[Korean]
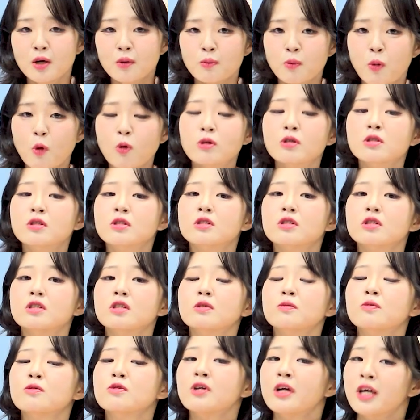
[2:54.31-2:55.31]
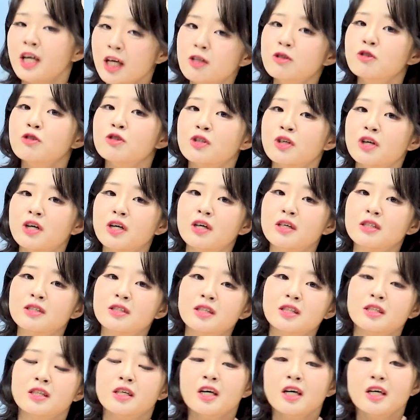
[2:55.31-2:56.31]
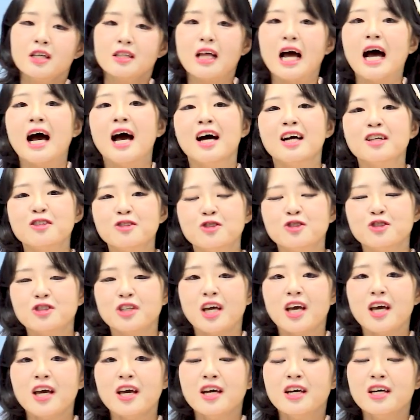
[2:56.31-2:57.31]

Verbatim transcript: 복습을 해주셔야지 나중에